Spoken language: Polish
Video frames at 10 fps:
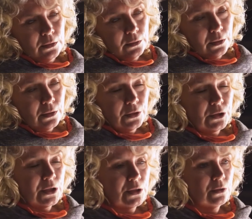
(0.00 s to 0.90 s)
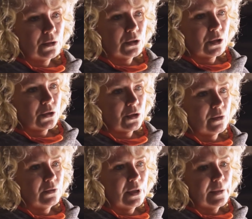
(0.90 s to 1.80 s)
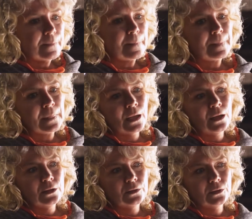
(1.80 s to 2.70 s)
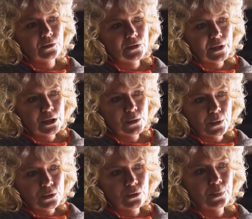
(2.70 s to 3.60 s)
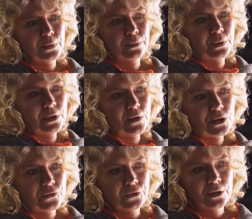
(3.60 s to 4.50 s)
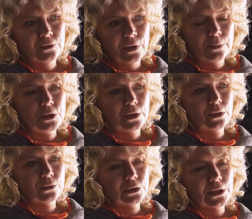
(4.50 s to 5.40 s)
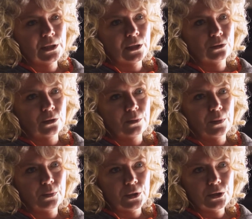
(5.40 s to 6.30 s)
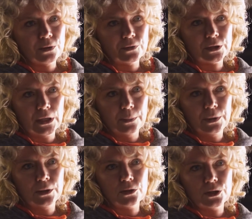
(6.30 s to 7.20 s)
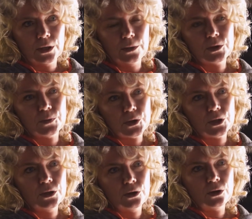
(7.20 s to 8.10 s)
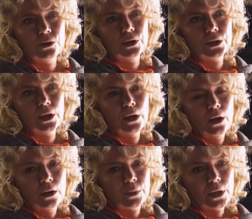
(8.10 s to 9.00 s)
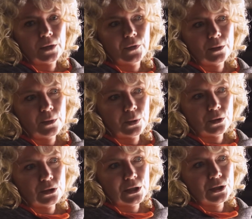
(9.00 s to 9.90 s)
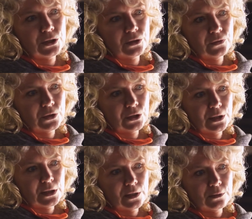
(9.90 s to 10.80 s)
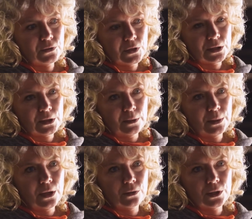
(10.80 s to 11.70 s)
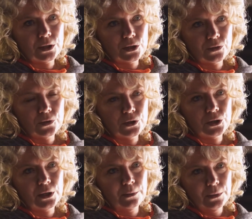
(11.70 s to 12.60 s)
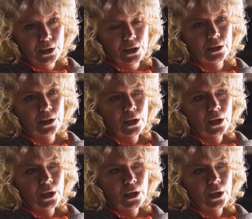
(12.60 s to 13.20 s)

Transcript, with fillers: no i często dosyć kosztowne, no ale no więc w taki sposób, ponieważ wtedy wiem, że tą cenę, którą bym płaciła w sklepie, dostaje bezpośrednio rolnik, bo jak wiadomo producenci żywności na całym świecie zarabiają na tej żywności najmniej.